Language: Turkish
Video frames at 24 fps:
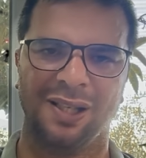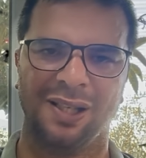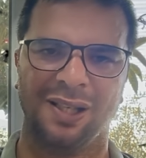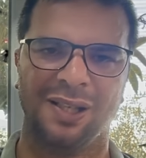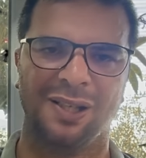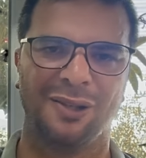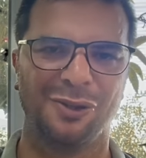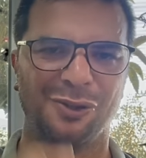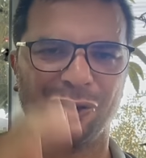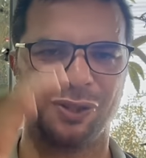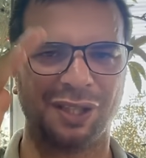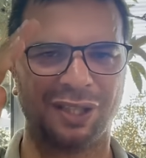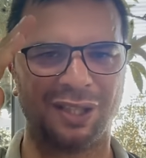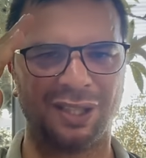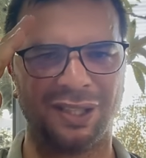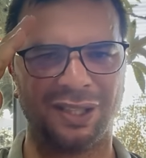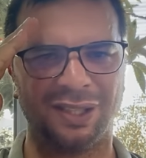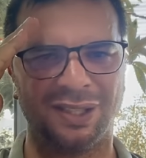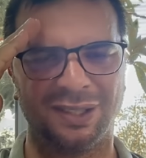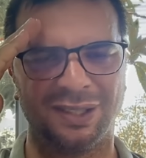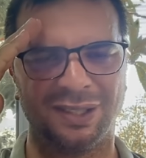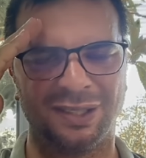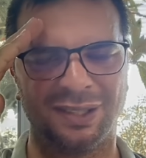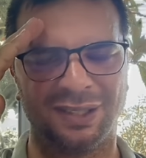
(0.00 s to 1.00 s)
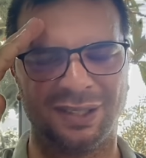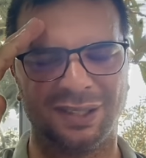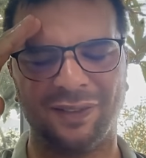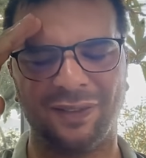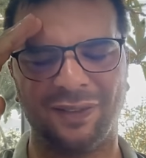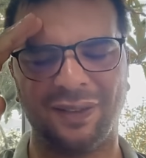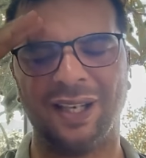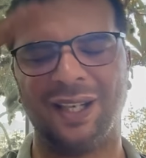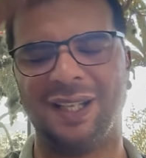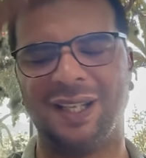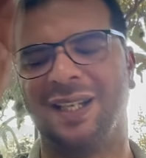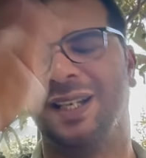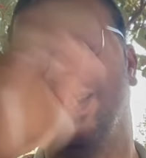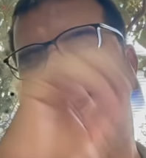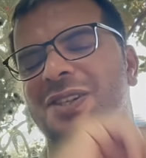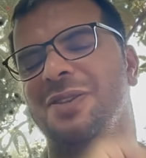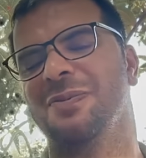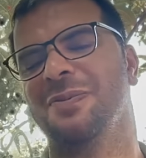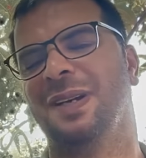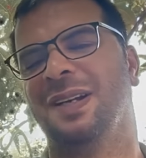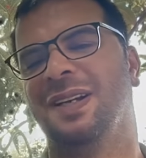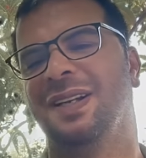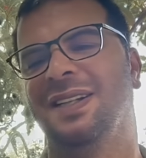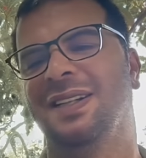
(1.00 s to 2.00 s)
Hoşçakalın ve Allah'a
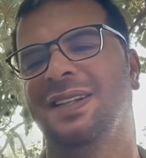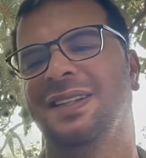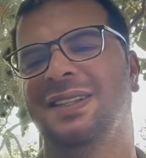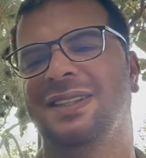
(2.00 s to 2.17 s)
ısmarladık.